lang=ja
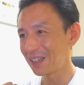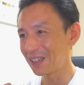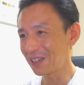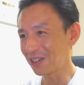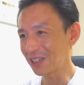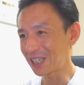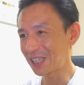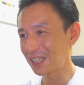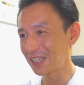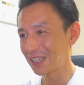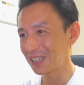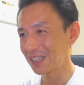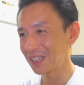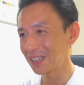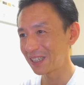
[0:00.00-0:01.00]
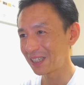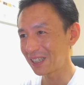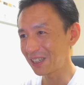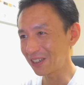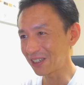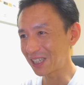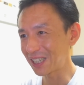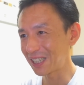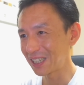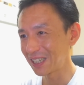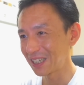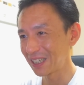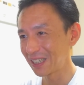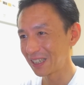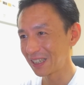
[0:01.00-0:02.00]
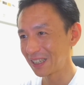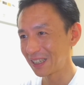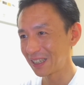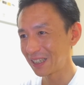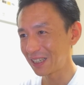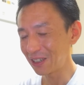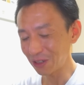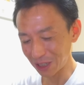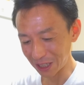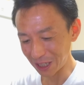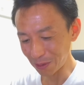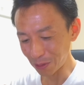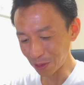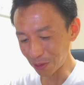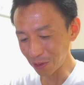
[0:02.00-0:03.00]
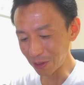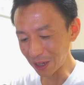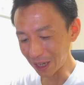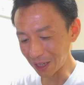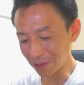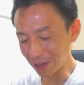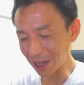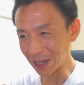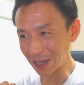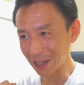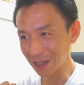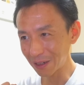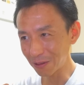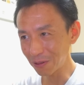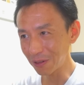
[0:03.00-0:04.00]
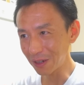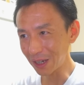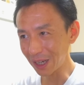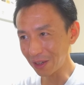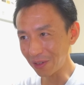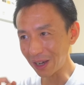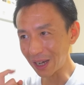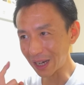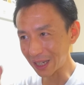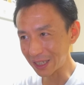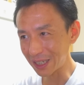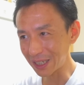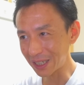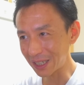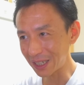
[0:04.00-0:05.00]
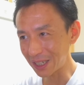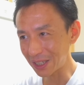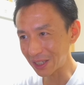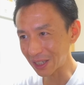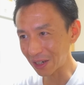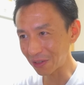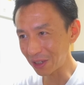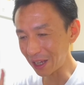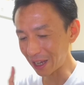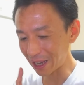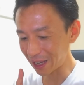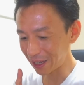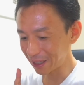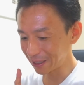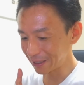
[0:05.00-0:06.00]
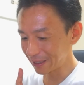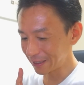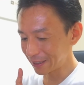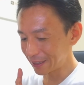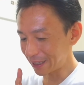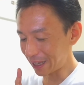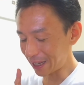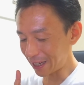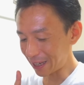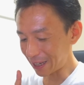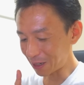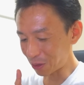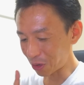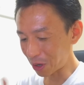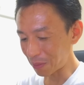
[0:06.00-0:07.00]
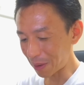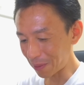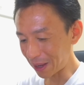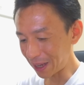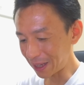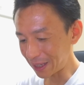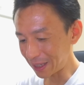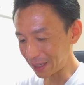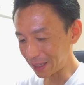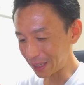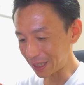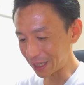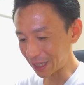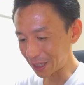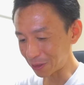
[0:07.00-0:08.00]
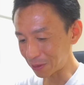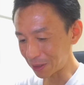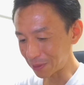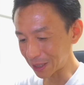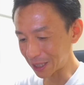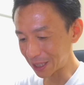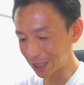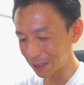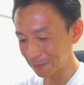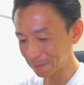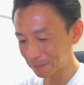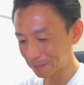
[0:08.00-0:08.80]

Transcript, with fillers: よし。よし。よし。でも今回は、今回はアラジンシリーズなので、えー、このままいきたいと思います。